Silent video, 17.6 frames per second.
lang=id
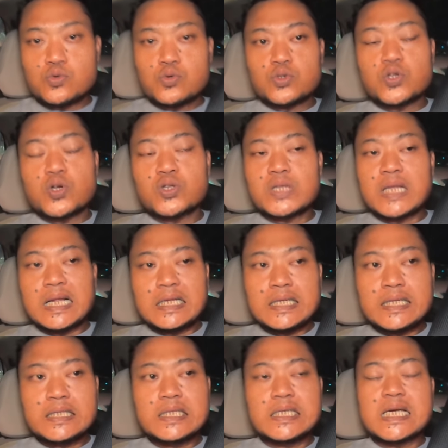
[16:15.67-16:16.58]

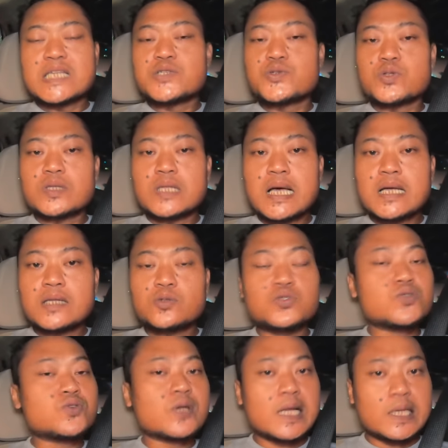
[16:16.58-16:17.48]
totalnya 3.700
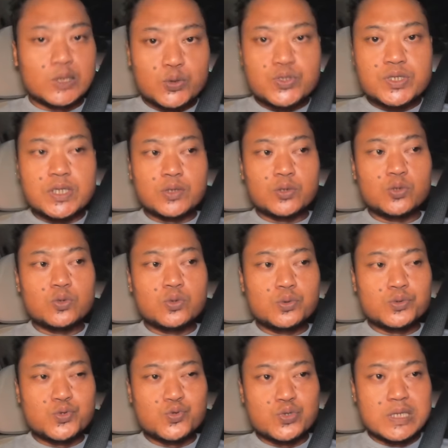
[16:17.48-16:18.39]
itu
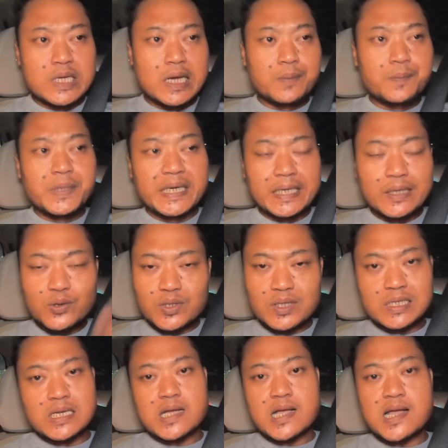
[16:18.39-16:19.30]
sudah
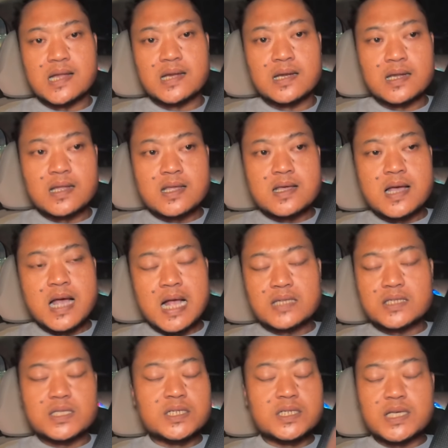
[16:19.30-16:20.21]
berikut dengan
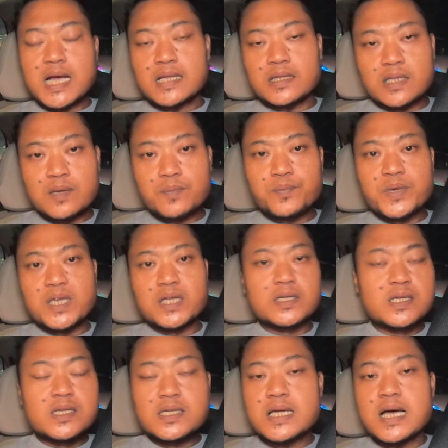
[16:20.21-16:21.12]
ACC KTP
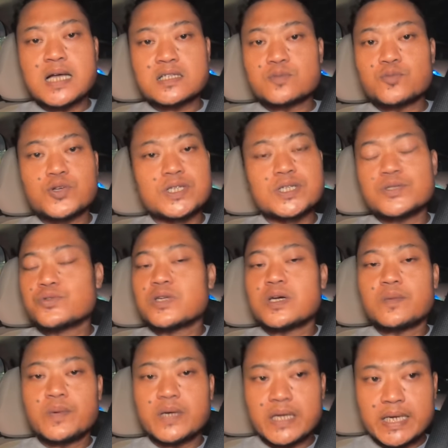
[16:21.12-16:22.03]
denda semuanya
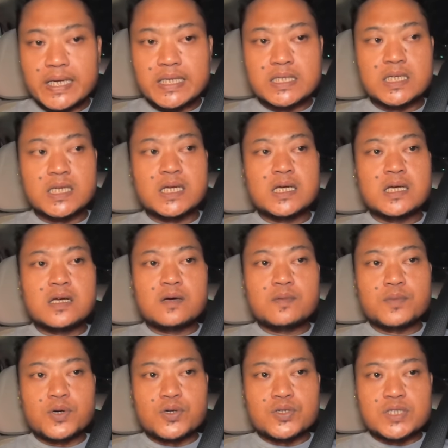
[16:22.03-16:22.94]
sudah beres
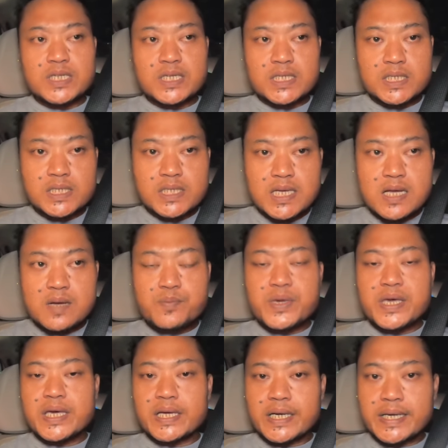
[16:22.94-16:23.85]
prosesnya
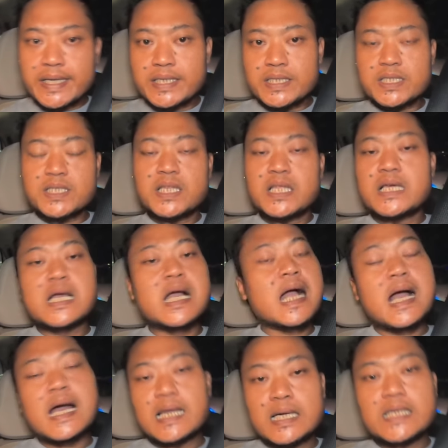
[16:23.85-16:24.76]
beres tiga
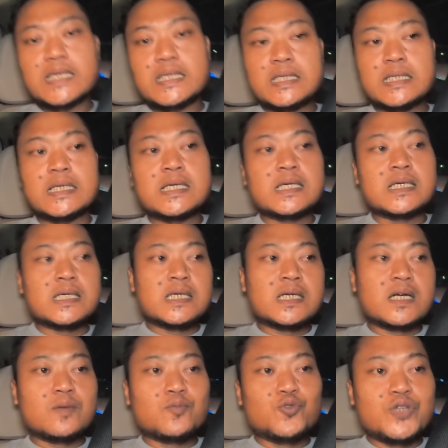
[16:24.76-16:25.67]
hari
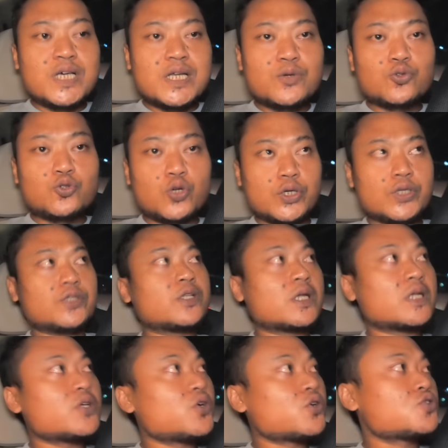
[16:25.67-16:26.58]
kemudian untuk
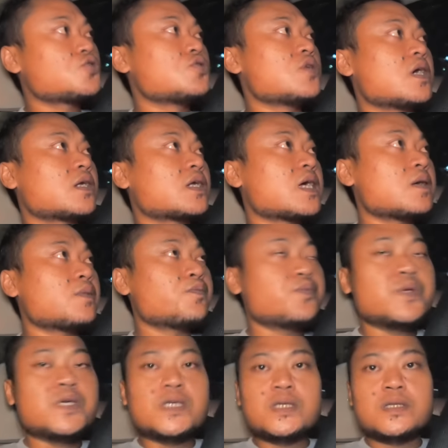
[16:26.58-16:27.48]
interior juga
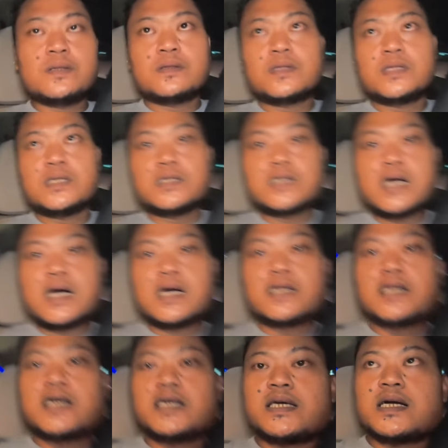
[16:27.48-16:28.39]
rapi tidak
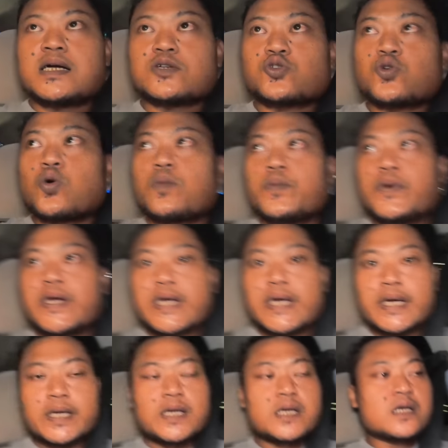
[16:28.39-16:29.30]
ada yang
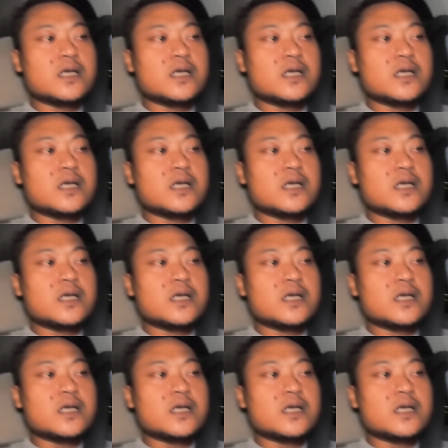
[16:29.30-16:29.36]
sobek